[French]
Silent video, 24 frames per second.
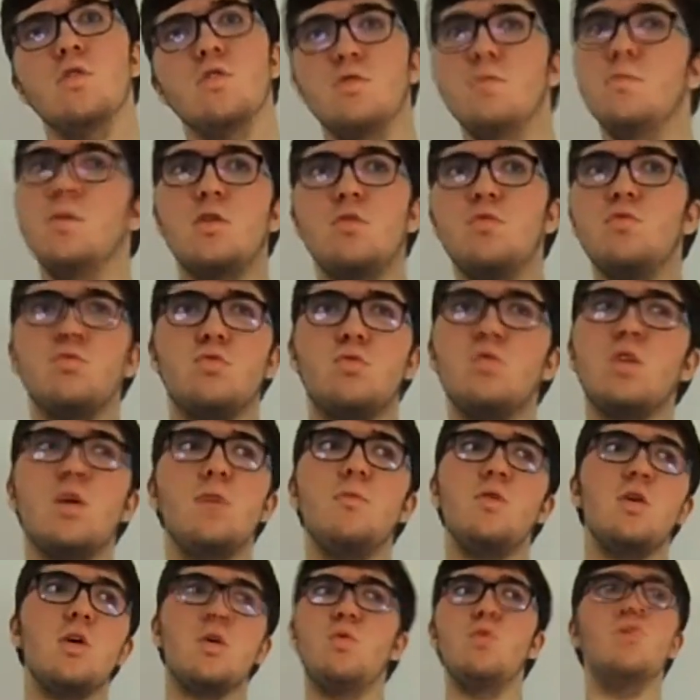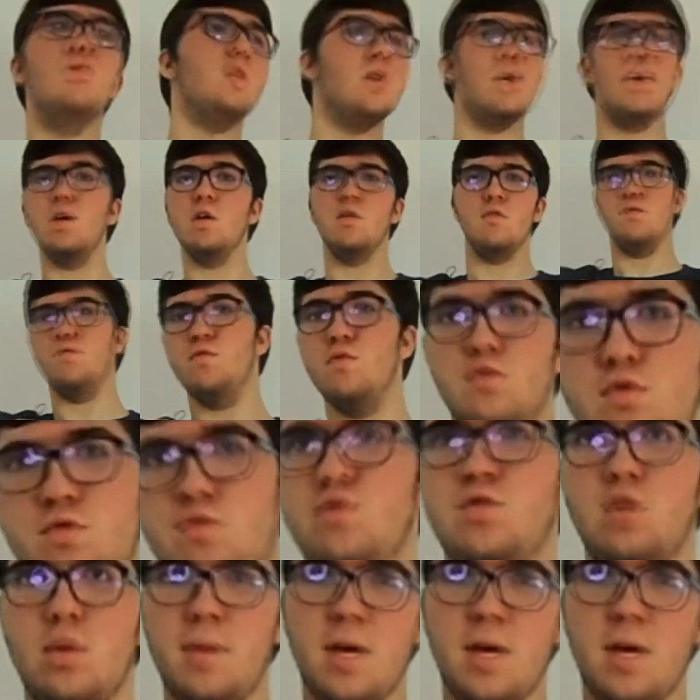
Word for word: s'en battront totalement les couilles, et vous, je vous